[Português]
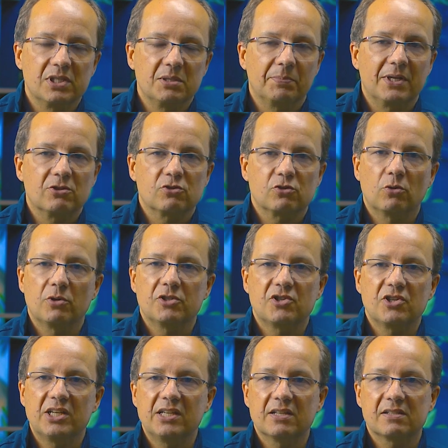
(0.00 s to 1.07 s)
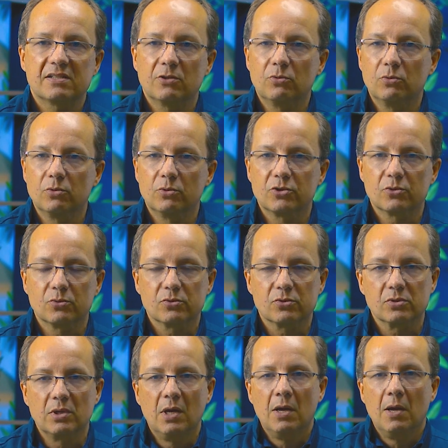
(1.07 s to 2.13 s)
impressões de guias
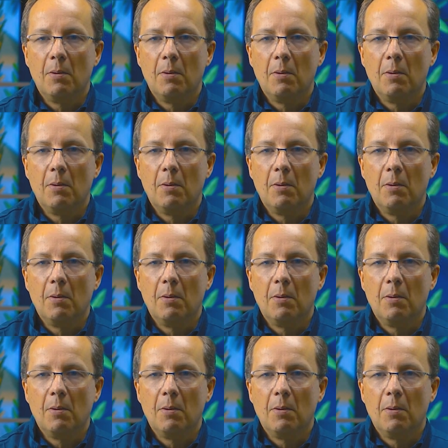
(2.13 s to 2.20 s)
cirúrgicos,